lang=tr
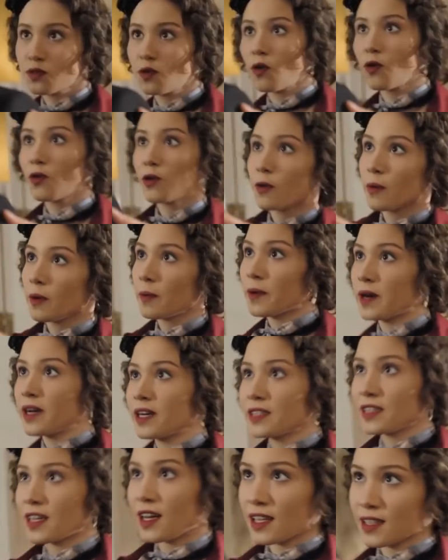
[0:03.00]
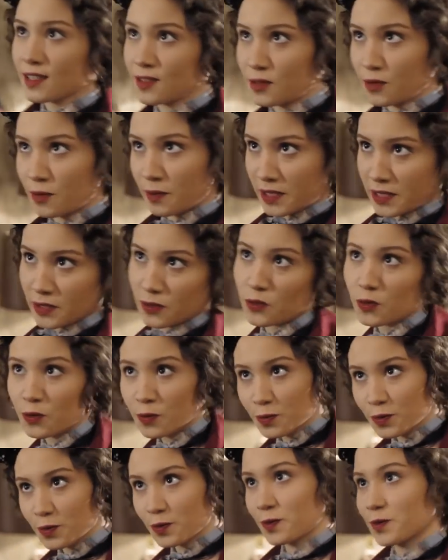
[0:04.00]
Gorya Baba adlı romanını
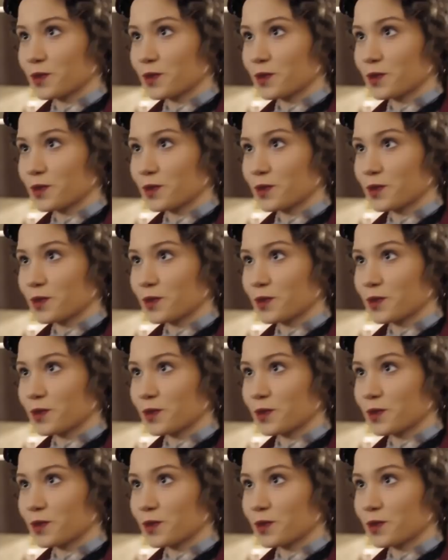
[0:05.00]
okumuş